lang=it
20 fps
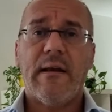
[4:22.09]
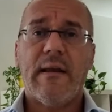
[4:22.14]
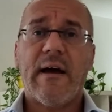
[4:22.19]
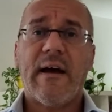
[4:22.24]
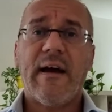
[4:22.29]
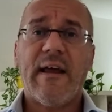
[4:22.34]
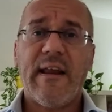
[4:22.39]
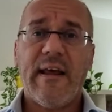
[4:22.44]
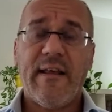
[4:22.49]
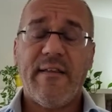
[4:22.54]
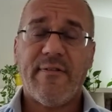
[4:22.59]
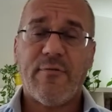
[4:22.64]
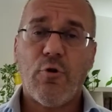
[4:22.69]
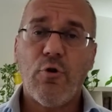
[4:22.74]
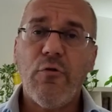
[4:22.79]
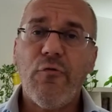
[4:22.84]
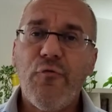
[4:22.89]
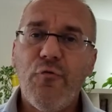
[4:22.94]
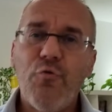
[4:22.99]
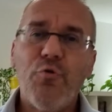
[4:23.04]
la carenza
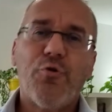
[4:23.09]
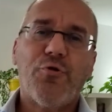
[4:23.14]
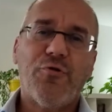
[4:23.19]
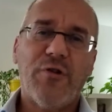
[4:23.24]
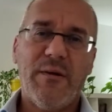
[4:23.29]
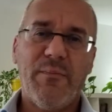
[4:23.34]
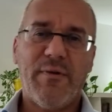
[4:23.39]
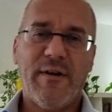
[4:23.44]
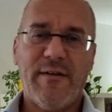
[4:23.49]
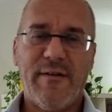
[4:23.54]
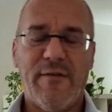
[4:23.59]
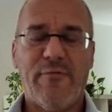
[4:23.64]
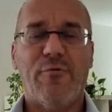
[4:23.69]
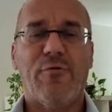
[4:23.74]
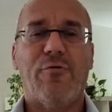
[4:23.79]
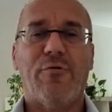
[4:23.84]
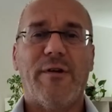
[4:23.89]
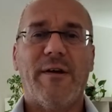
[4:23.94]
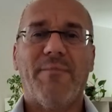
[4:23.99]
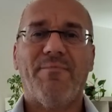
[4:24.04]
o il fusto di
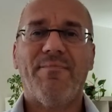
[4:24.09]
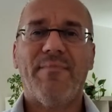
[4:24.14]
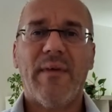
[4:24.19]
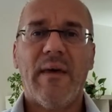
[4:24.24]
pregnenolone.